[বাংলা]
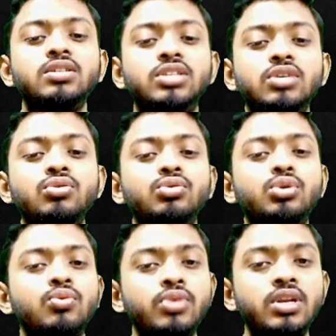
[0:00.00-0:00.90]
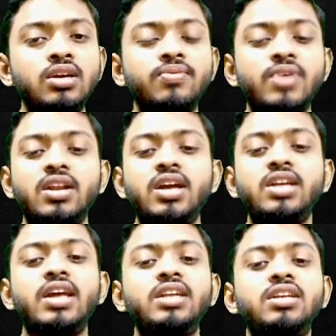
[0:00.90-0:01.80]
যেহেতু দুশো কুড়ি ডিগ্রি ফাইন
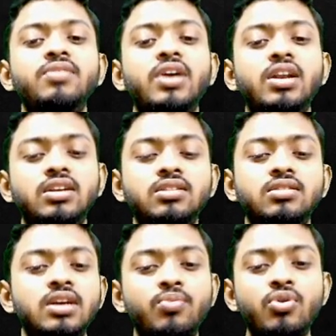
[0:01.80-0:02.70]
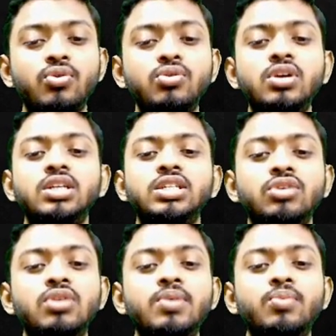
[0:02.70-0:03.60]
হাইট এইট্টি ফাইনাইটের থেকে বড়
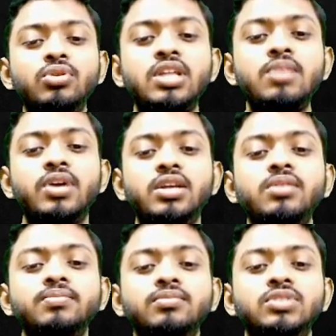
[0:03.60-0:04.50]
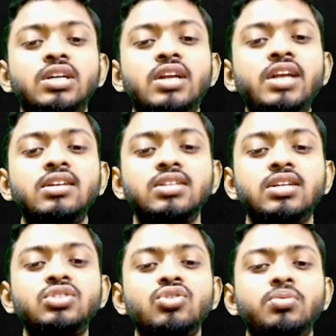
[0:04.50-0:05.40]
সেহেতু আমরা বলতেই পারি যে রাইট অ্যান্সার
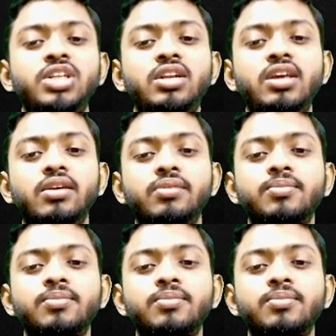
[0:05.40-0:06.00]
ইজ অপশন এ